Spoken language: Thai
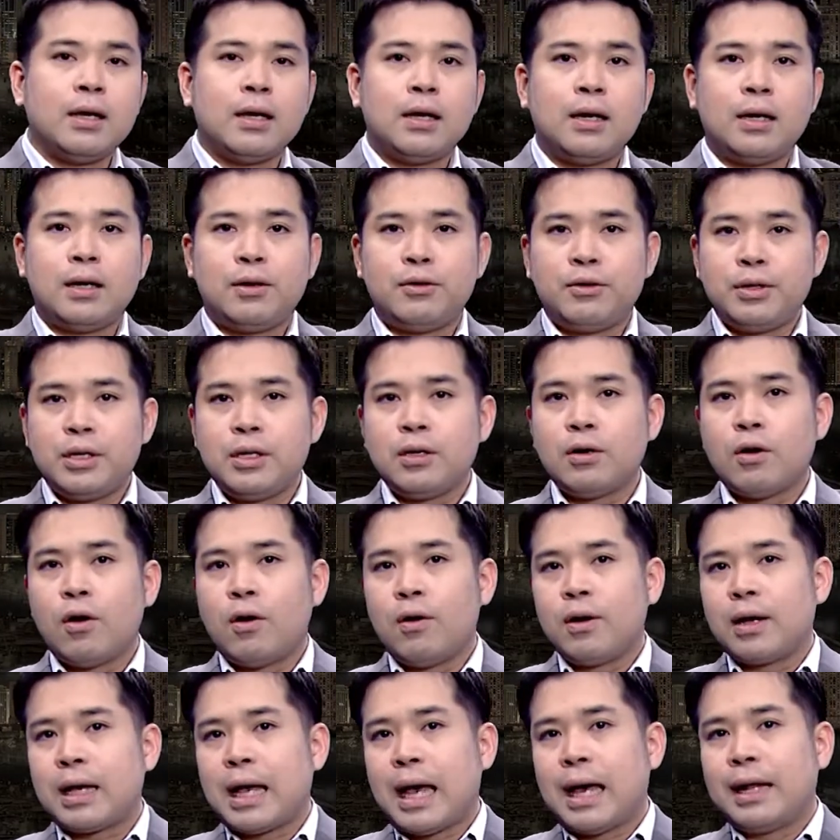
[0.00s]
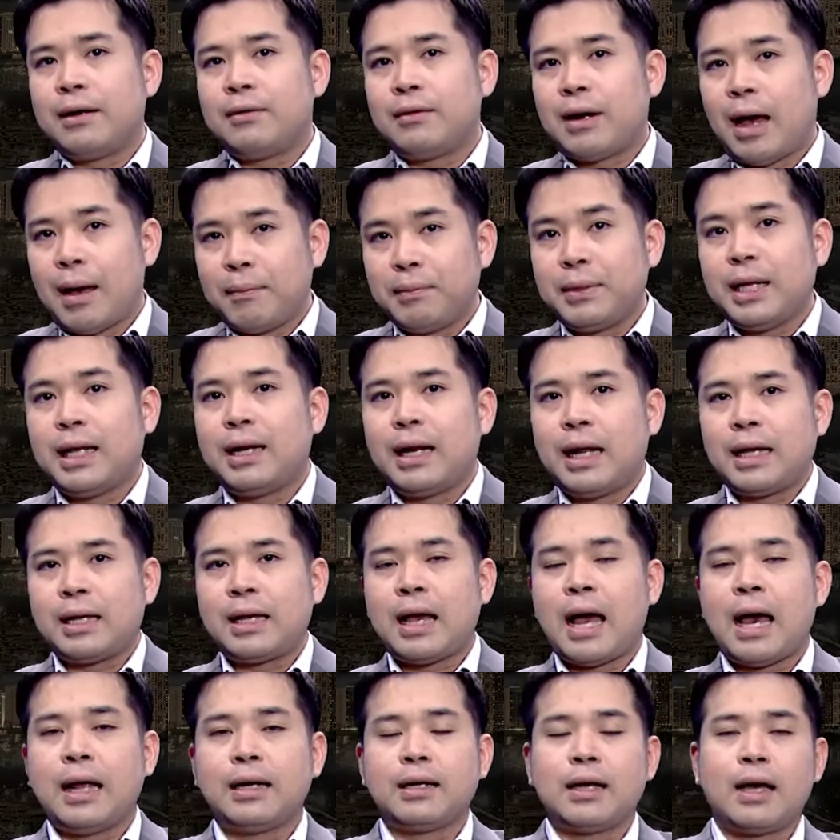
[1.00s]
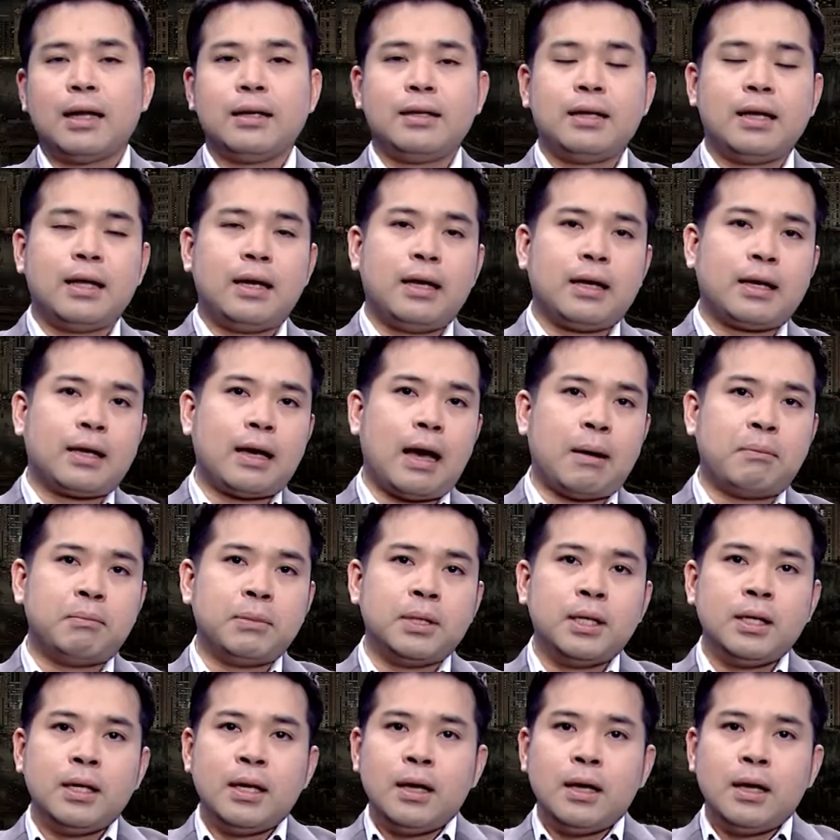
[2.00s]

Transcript: เเรื่องของการอัปเดตรายการกันเนี่ยนะครับ